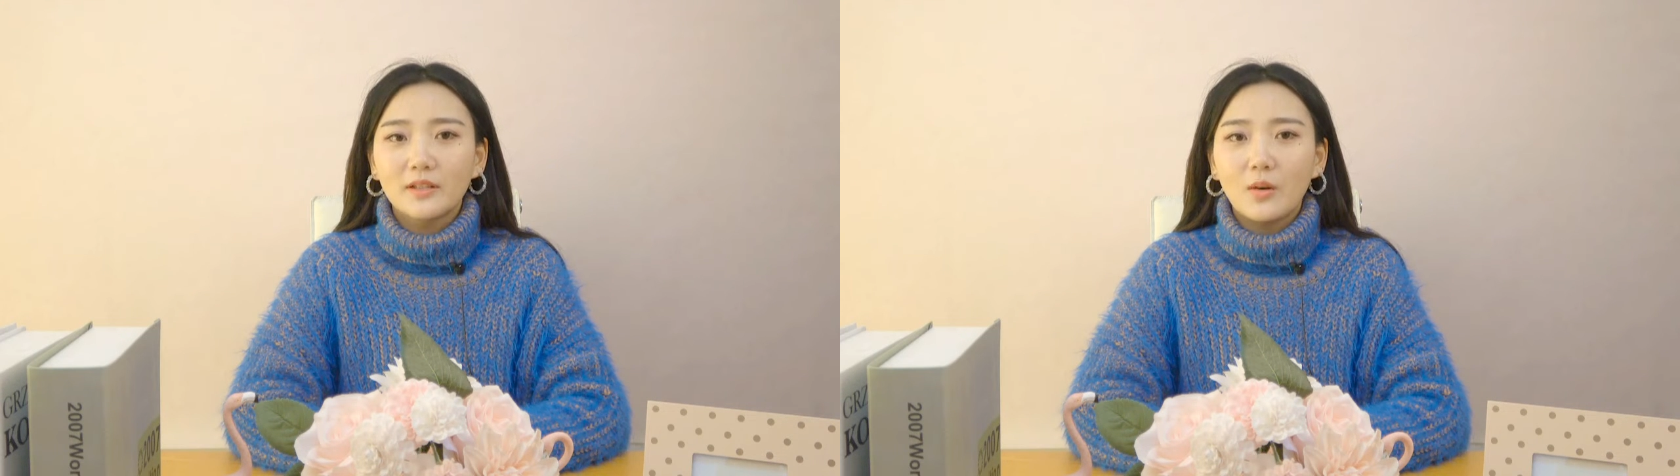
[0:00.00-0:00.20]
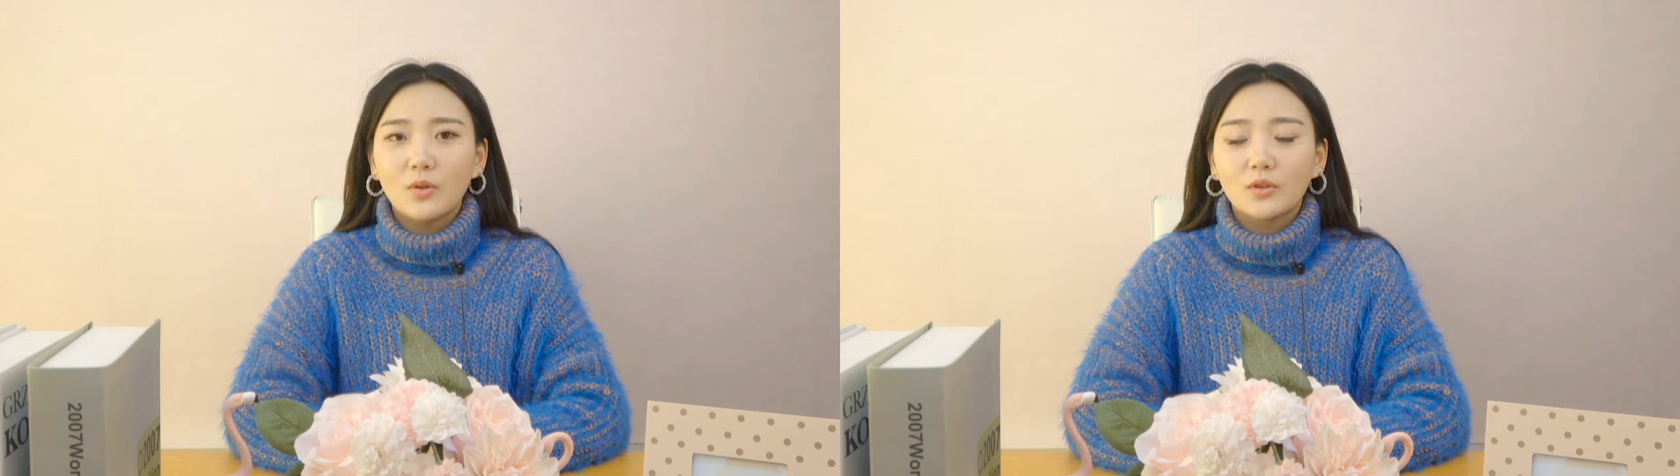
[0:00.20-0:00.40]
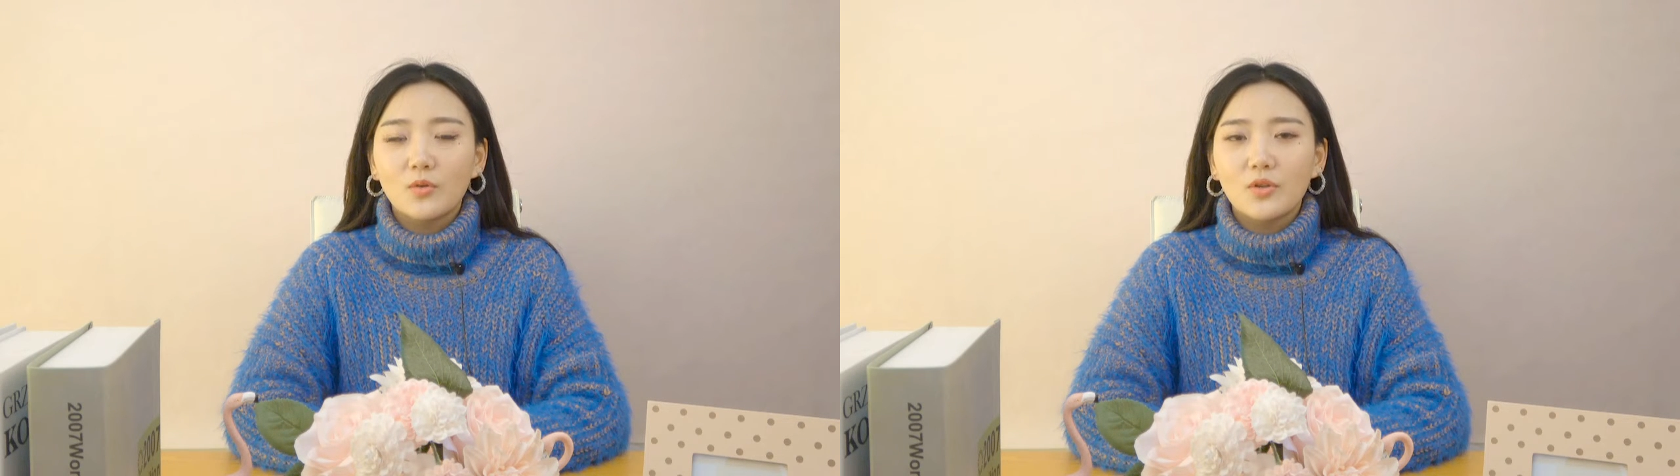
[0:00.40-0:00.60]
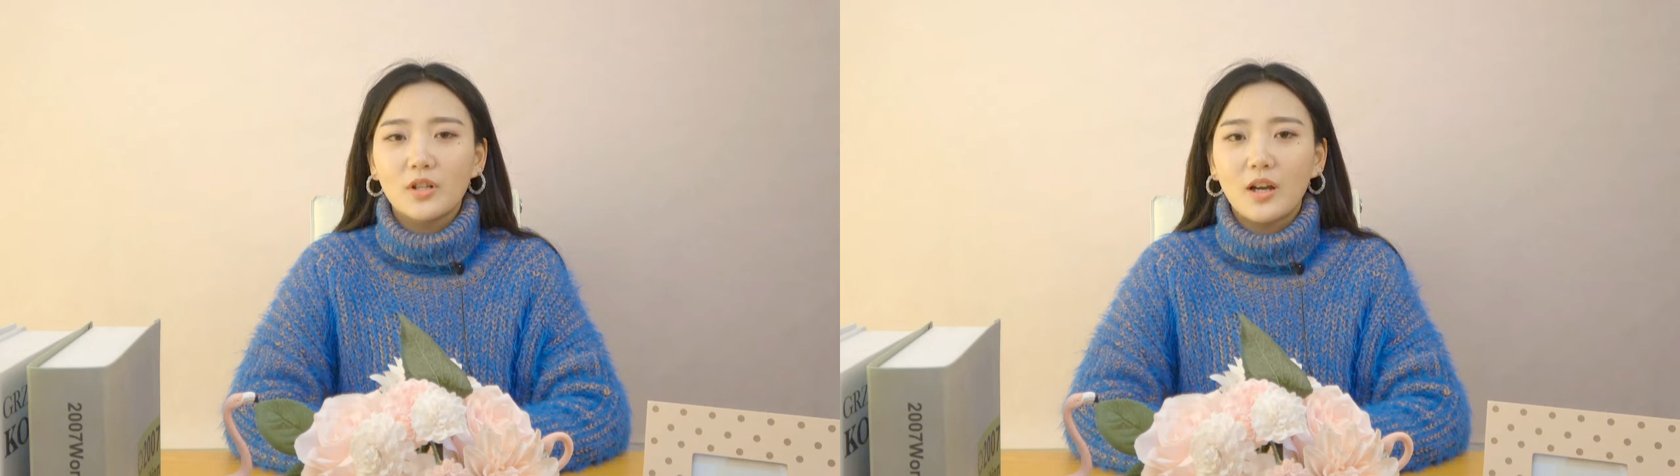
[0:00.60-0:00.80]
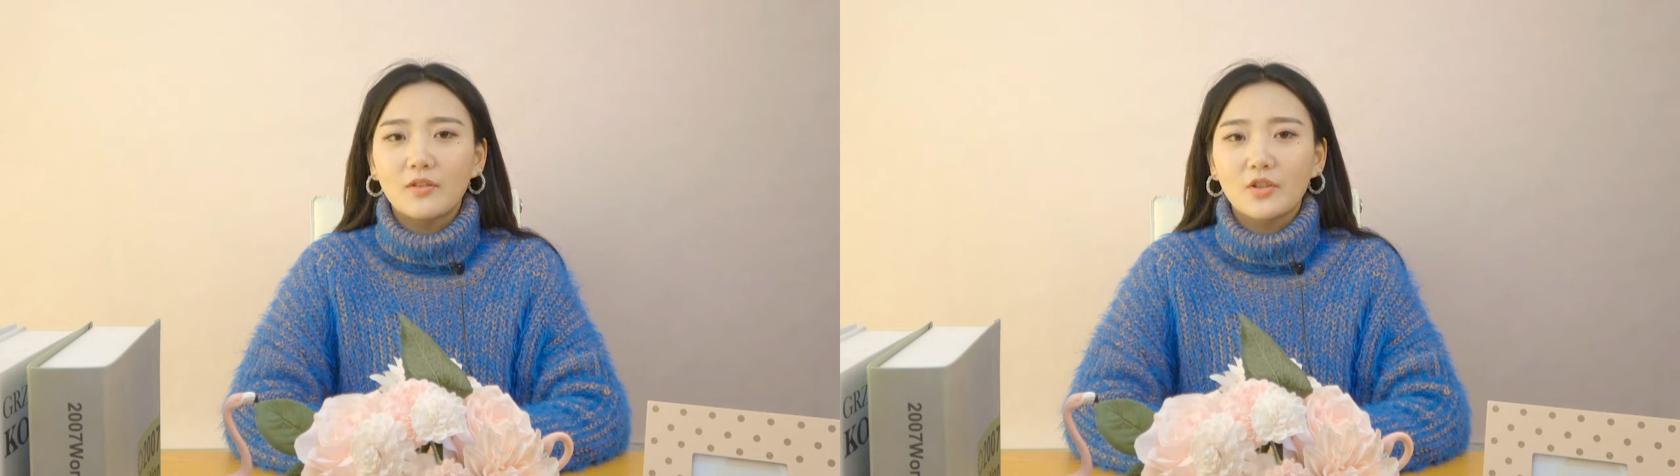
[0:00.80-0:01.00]
但我都
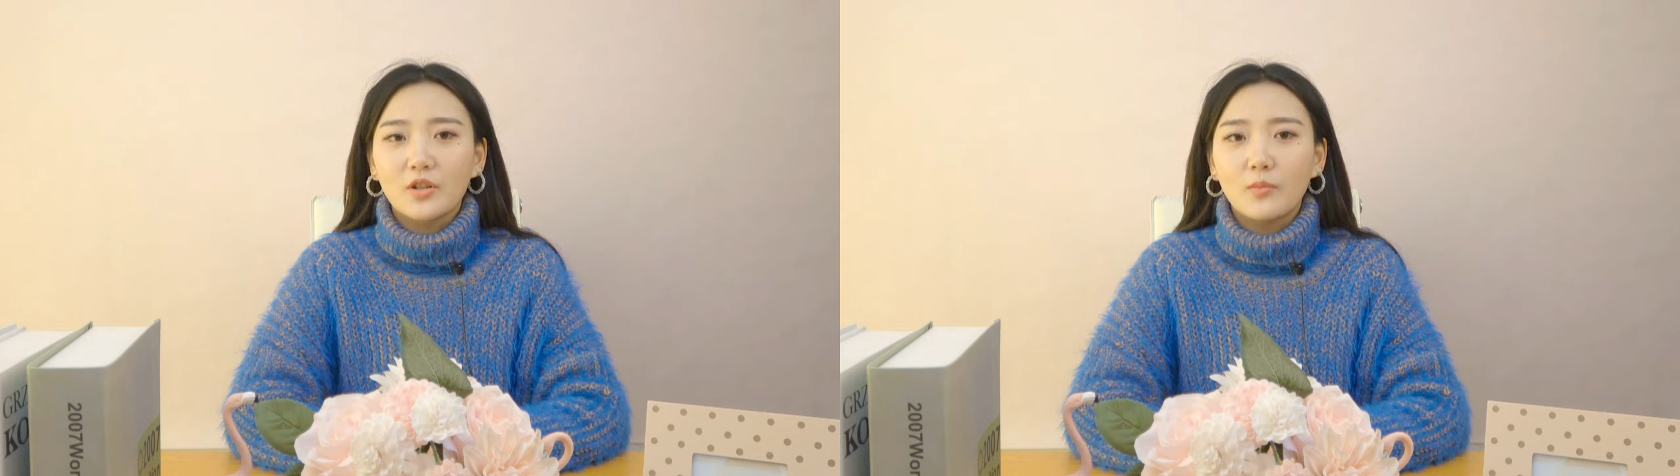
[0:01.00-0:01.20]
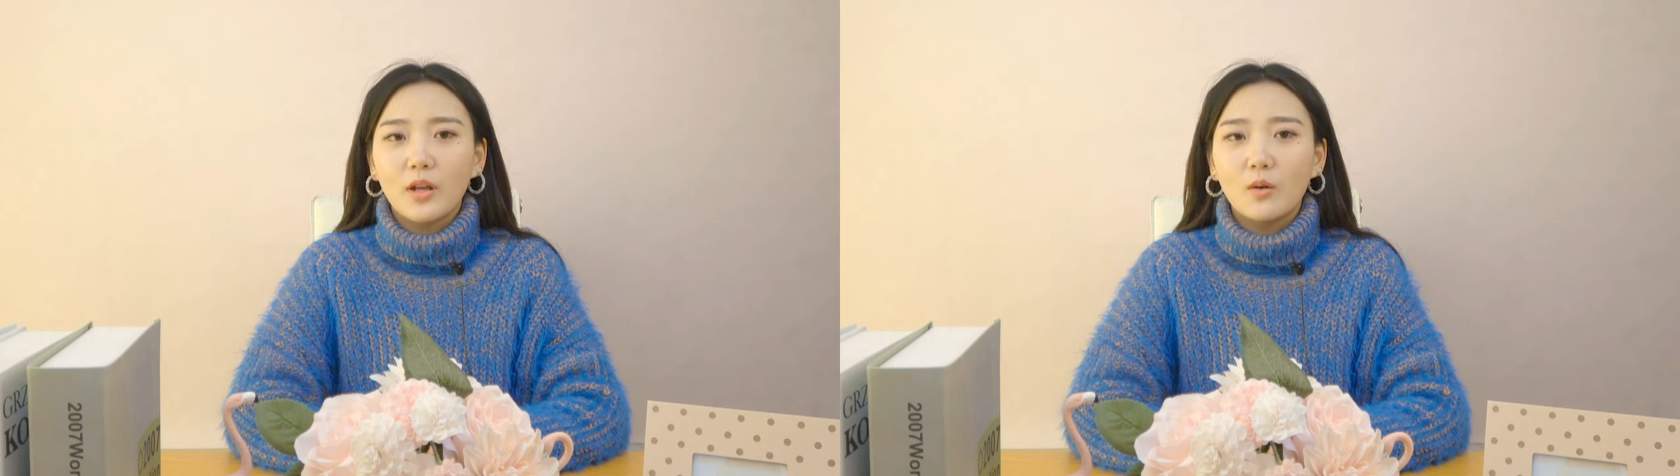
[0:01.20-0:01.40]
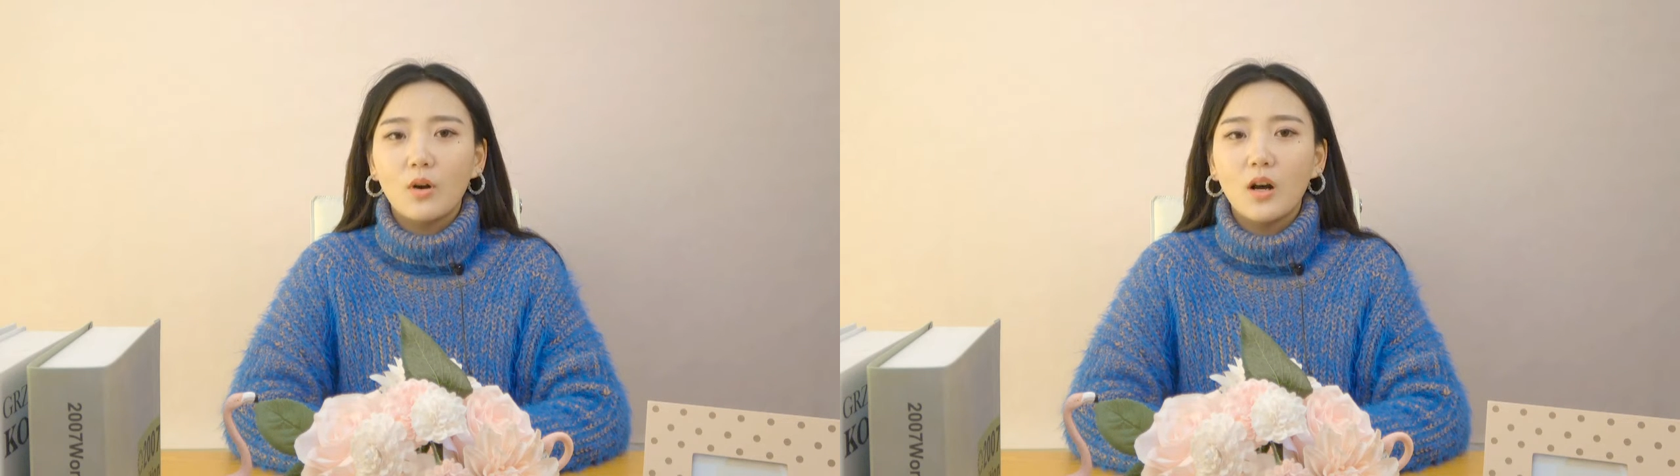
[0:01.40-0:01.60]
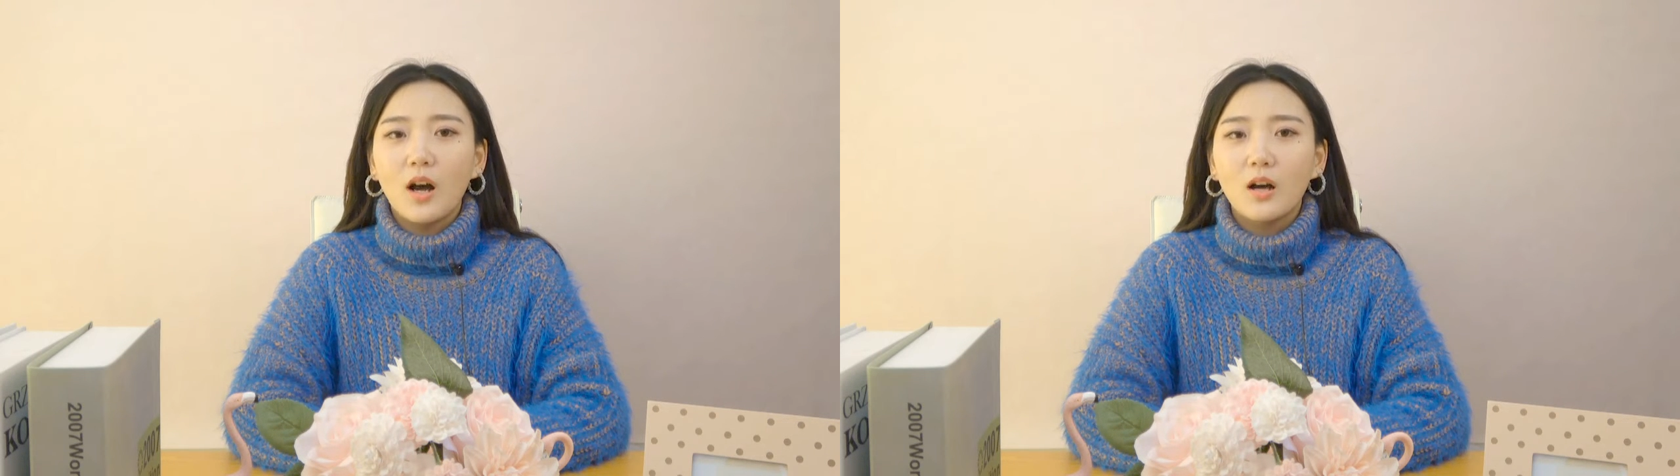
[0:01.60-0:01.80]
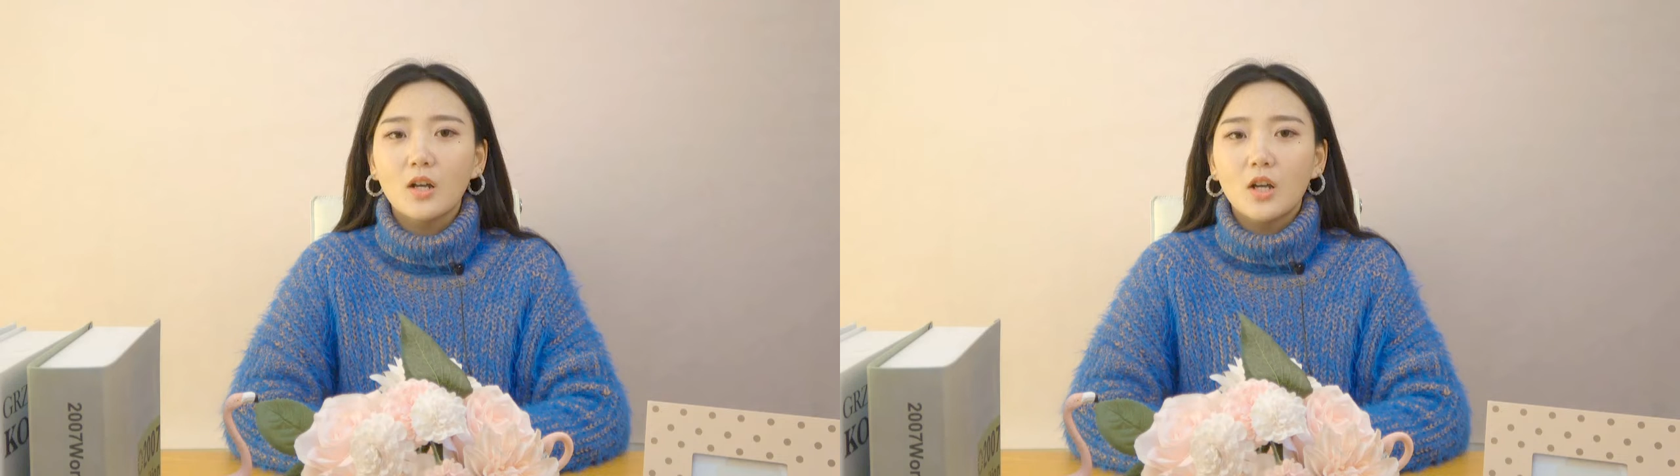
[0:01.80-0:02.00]
知道你是为了我
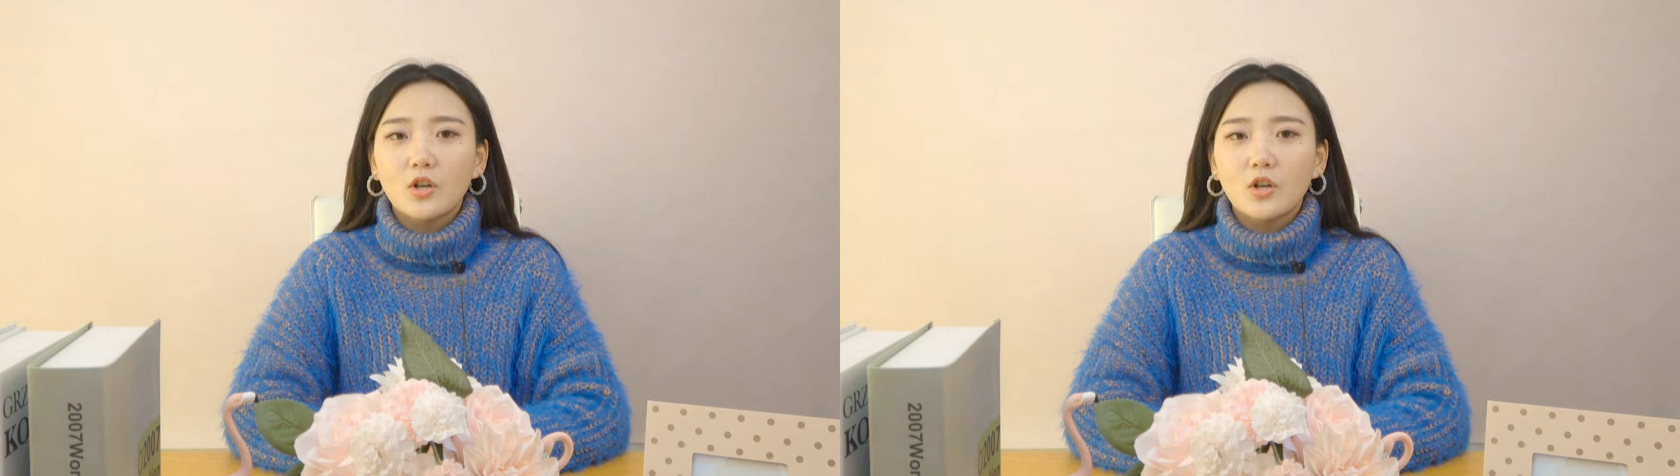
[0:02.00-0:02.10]
好，